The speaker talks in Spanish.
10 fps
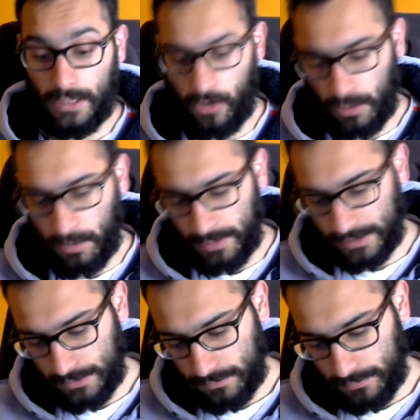Lo que
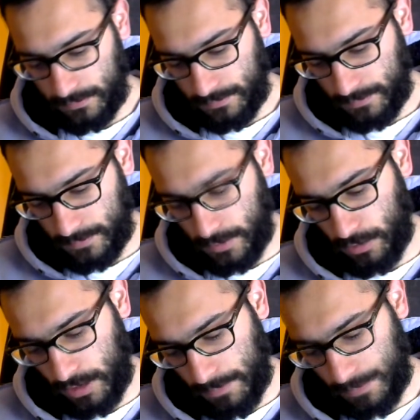pasa,
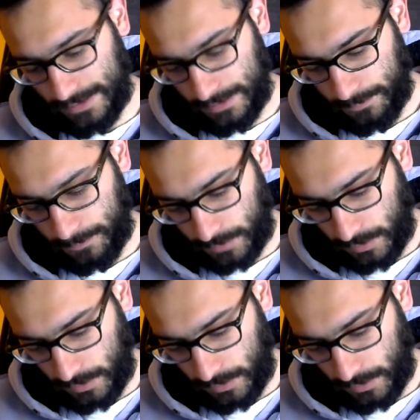lo que pasa